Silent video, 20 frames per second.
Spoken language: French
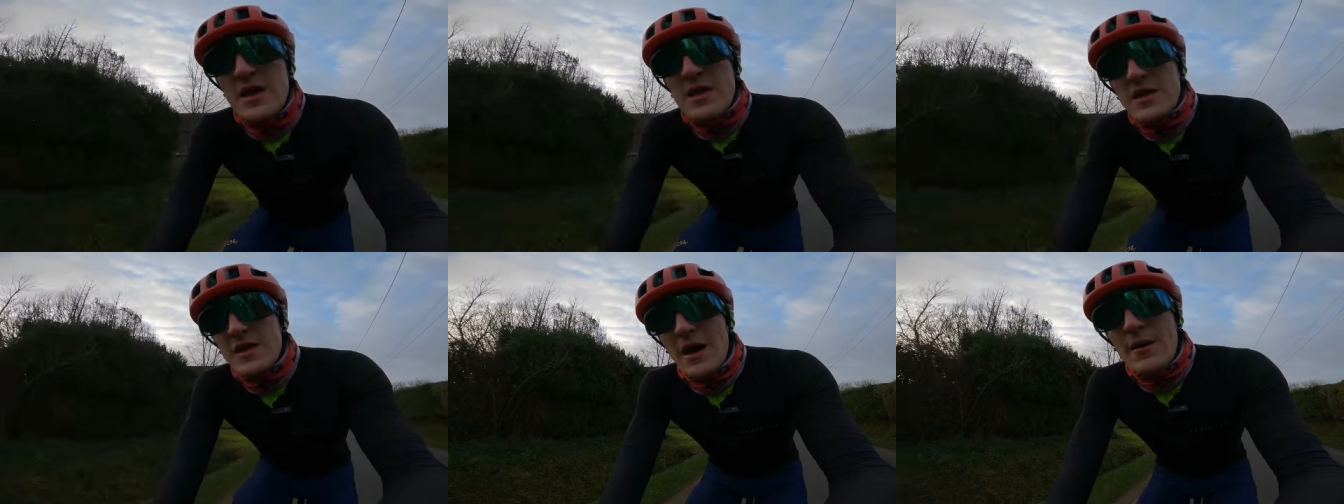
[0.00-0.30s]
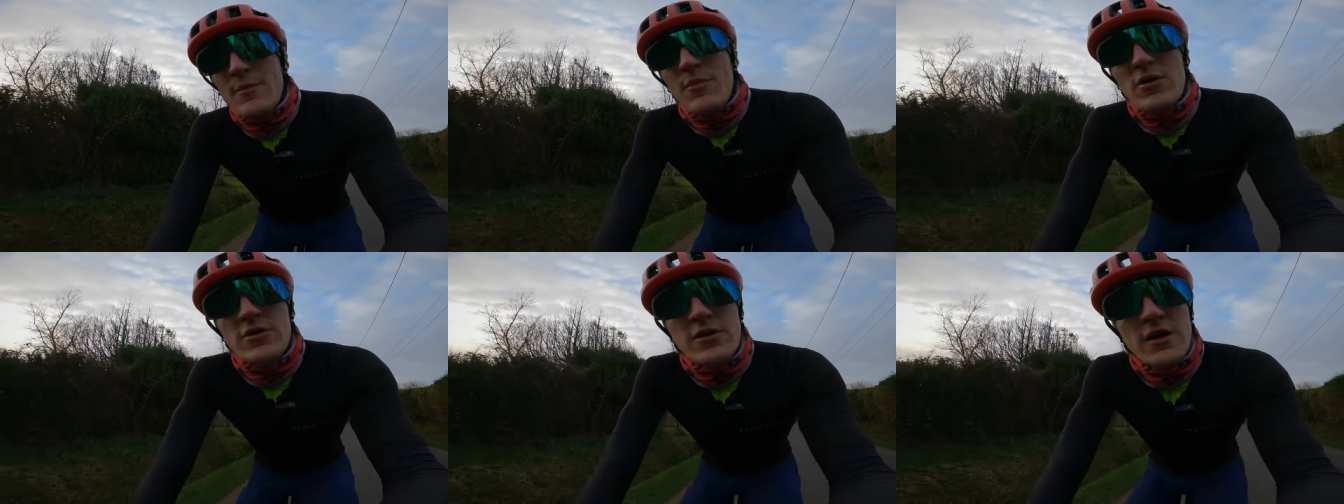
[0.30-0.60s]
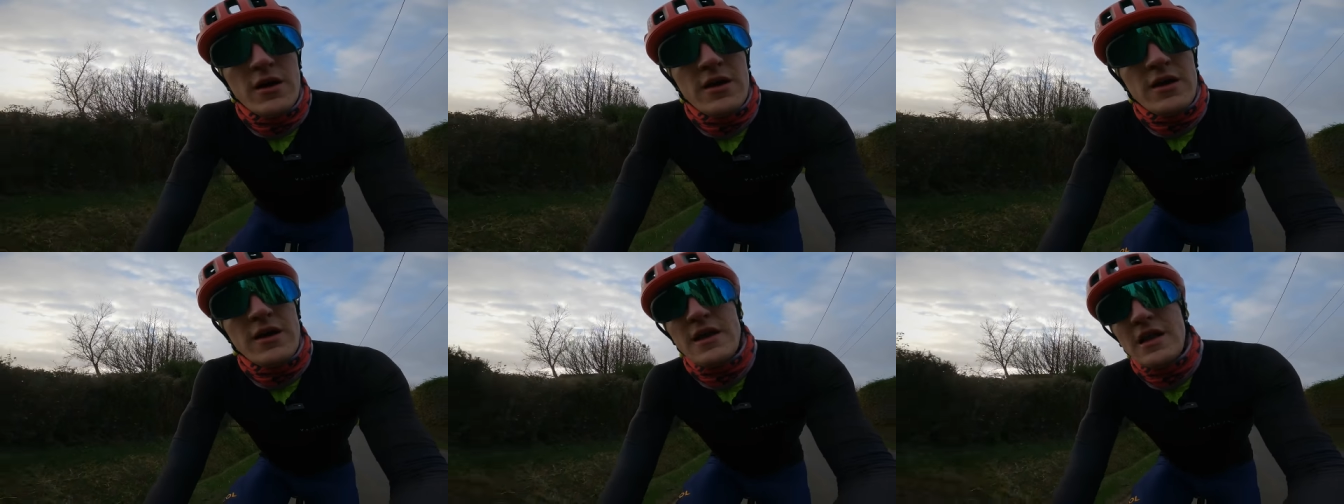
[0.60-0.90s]
carbone
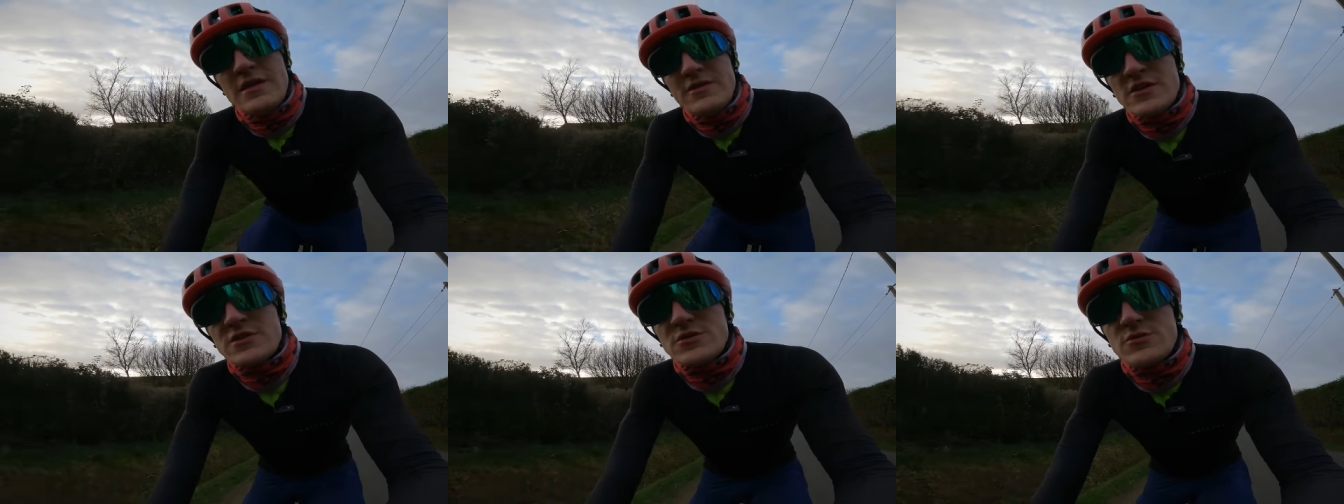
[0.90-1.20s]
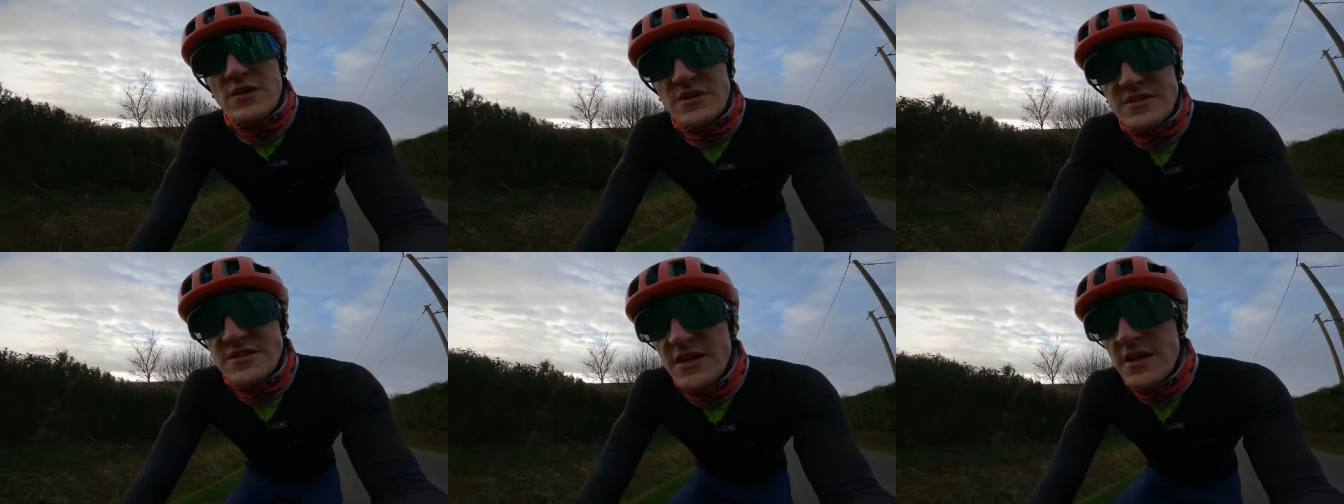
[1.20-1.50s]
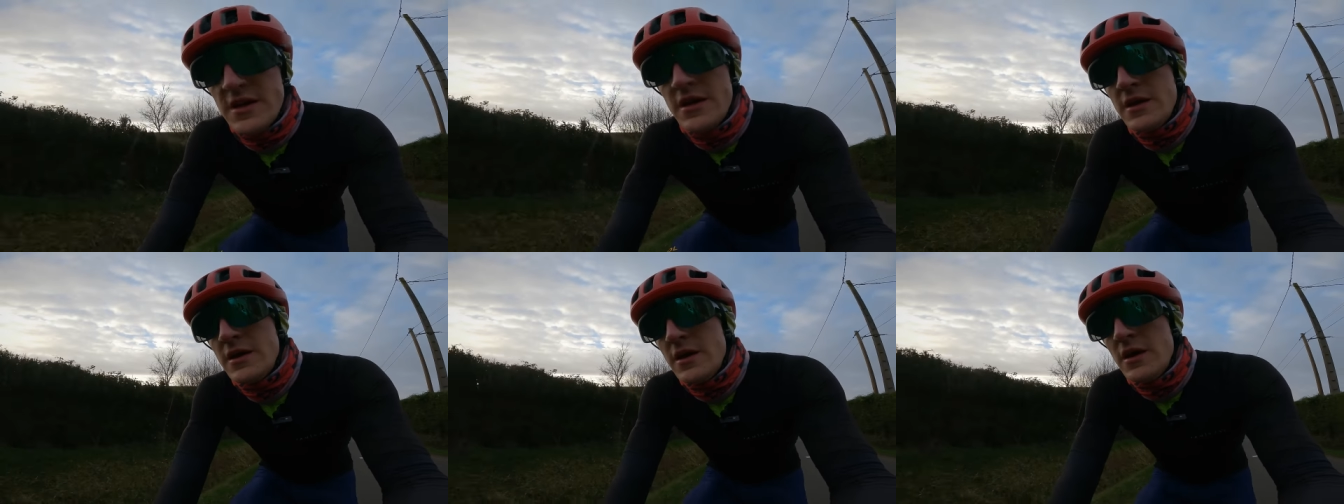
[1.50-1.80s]
et la version
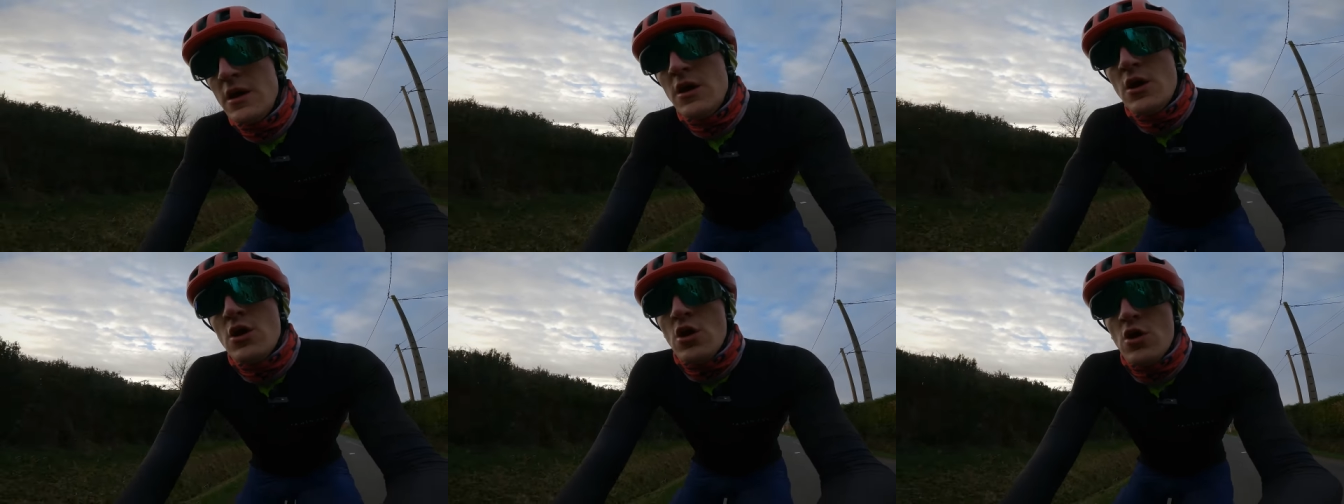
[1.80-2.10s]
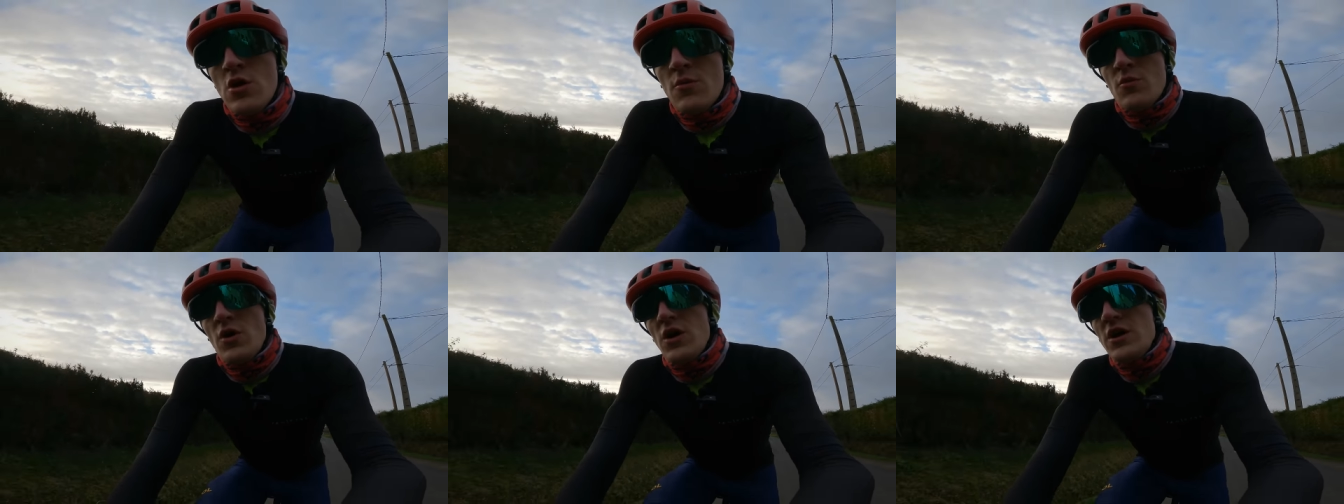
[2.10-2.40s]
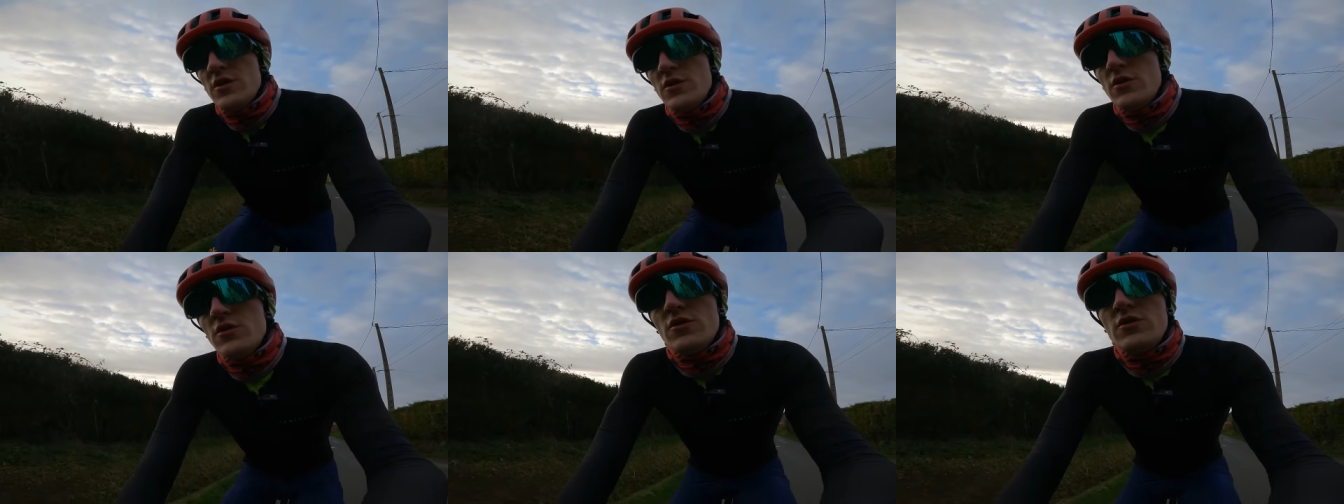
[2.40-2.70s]
acier. Moi,
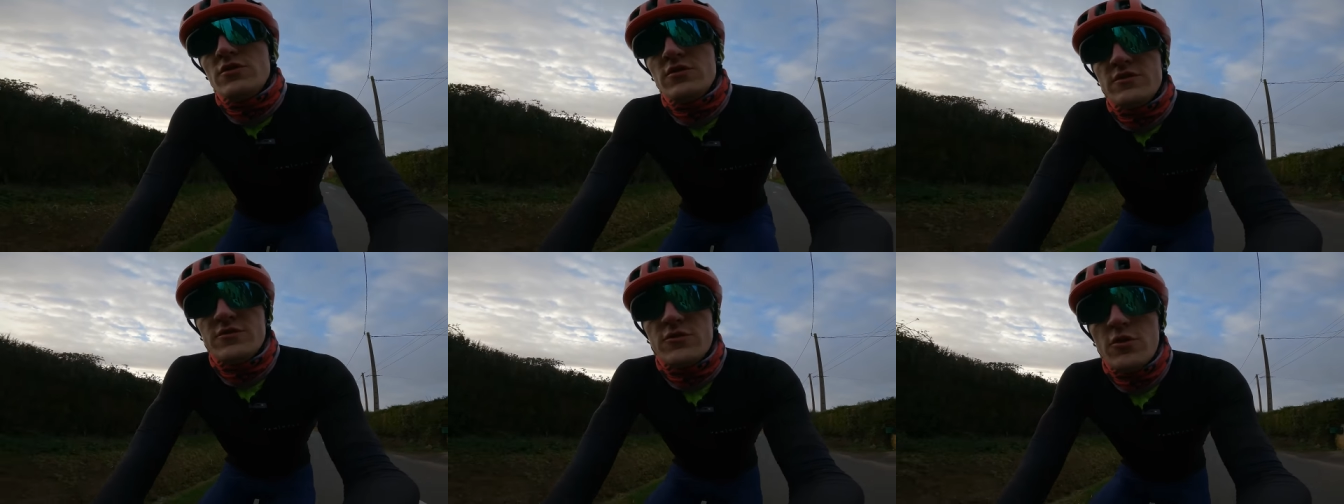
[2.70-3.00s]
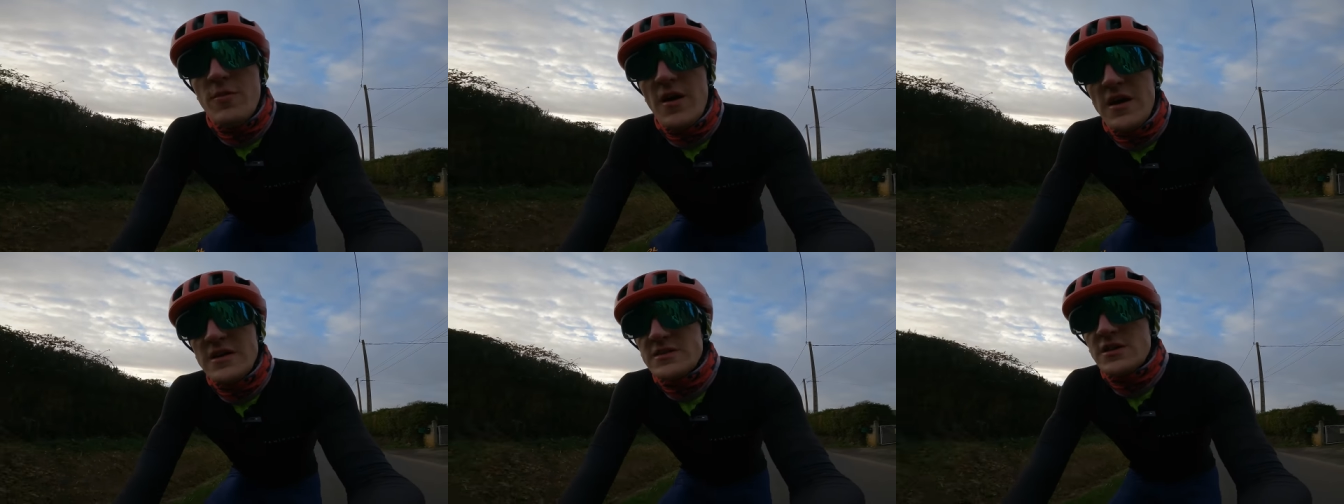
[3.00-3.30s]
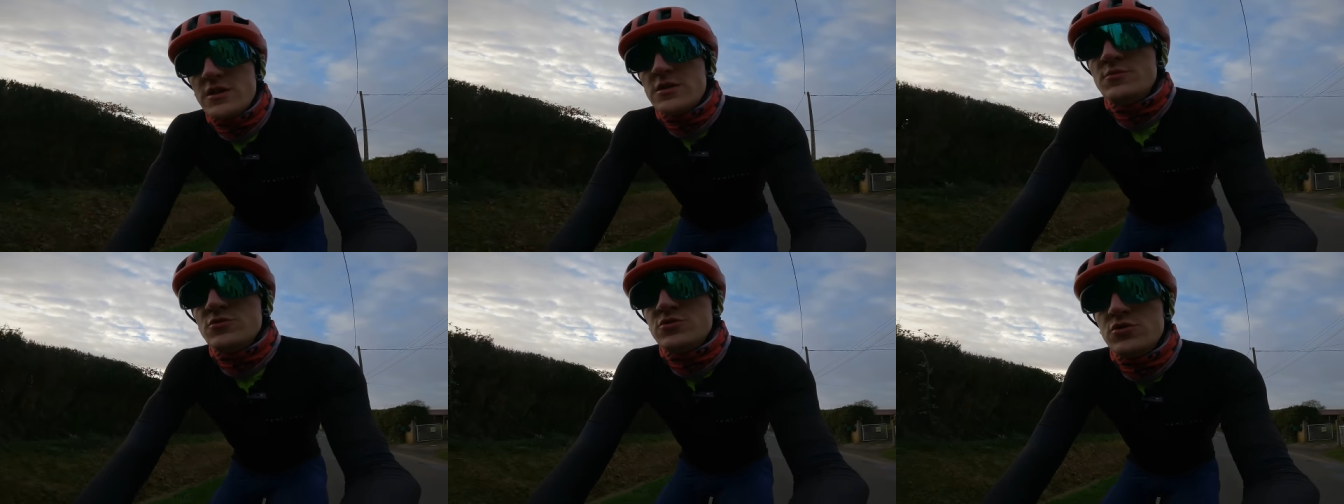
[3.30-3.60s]
de base,
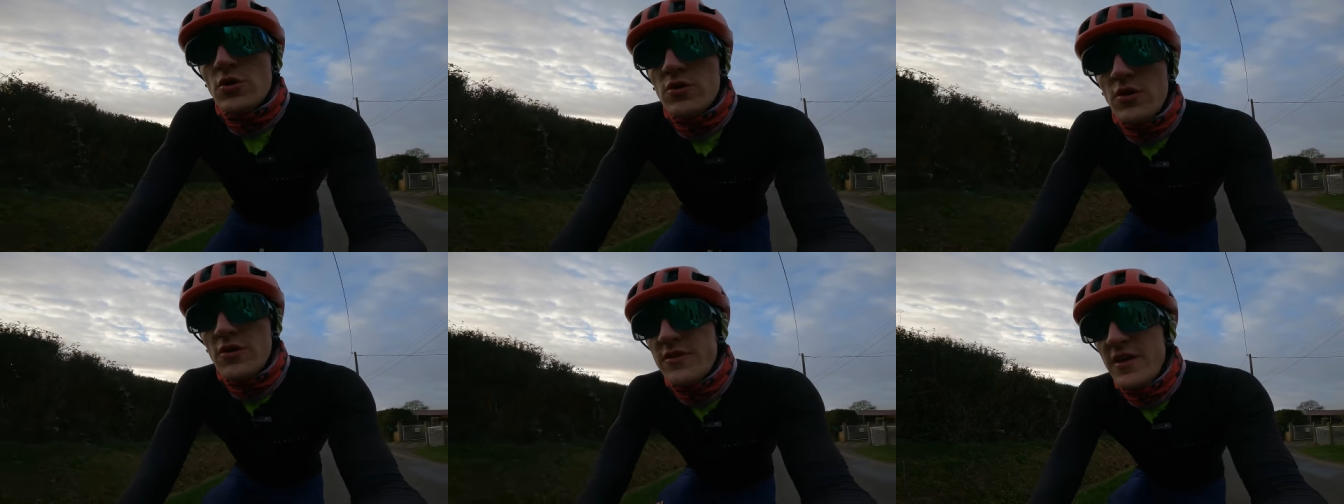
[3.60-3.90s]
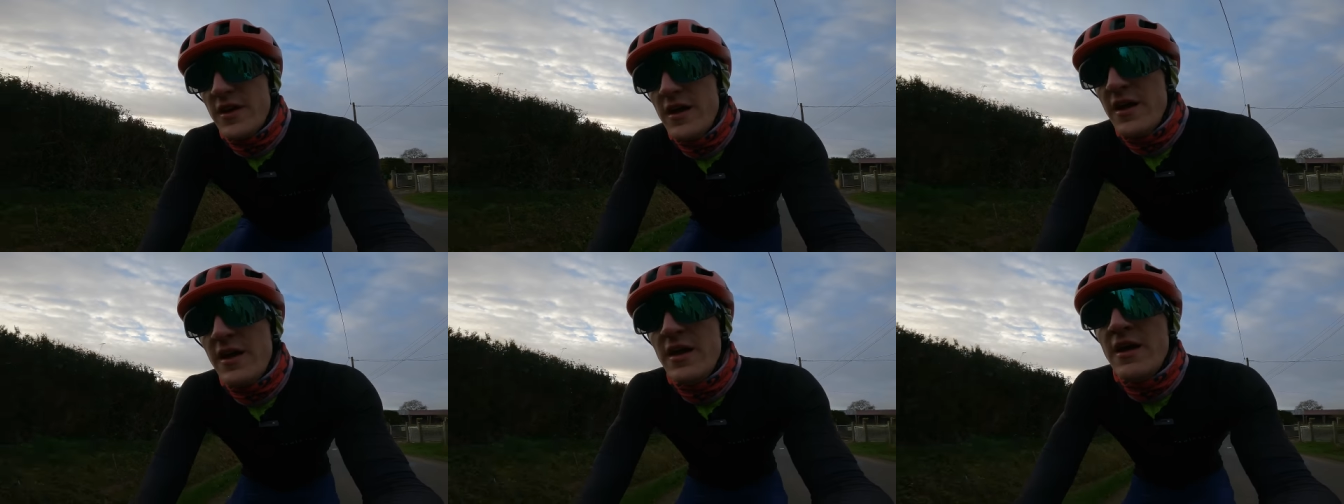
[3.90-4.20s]
je me suis orienté